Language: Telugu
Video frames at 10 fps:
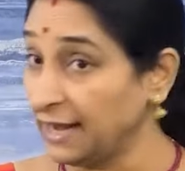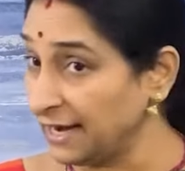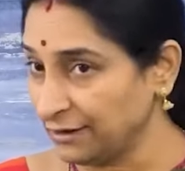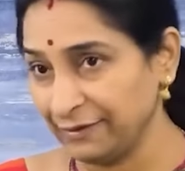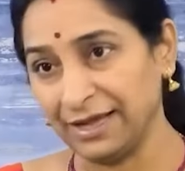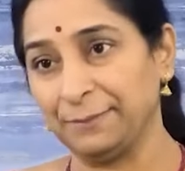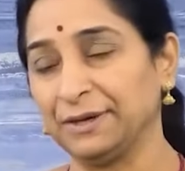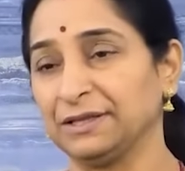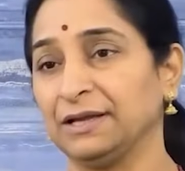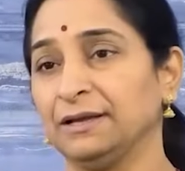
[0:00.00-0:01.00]
ఇలాంటివి
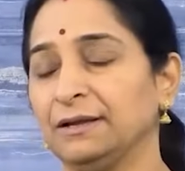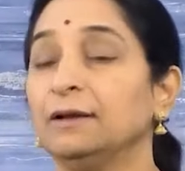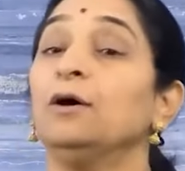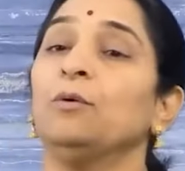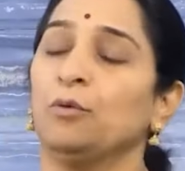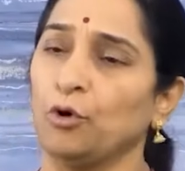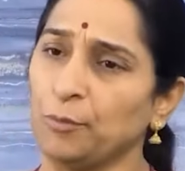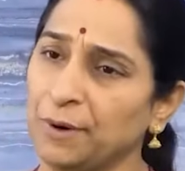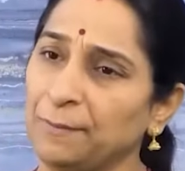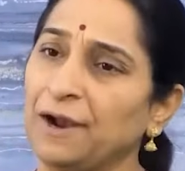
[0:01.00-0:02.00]
కనపడతాయి ఓ
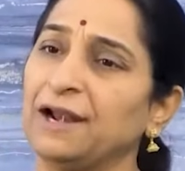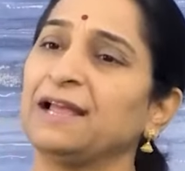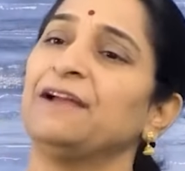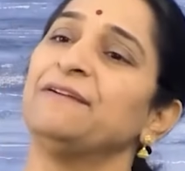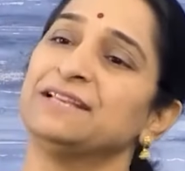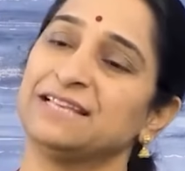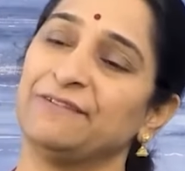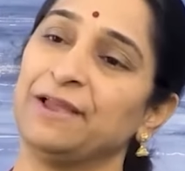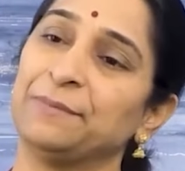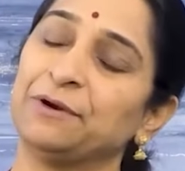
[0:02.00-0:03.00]
బ్రహ్మాండంగా వేసి
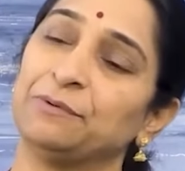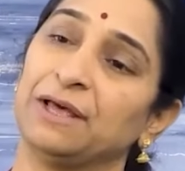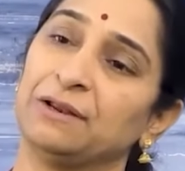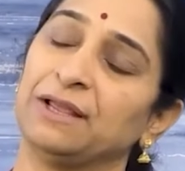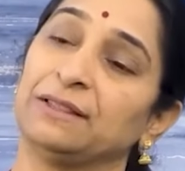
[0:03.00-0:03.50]
వేయమని ఉన్నారు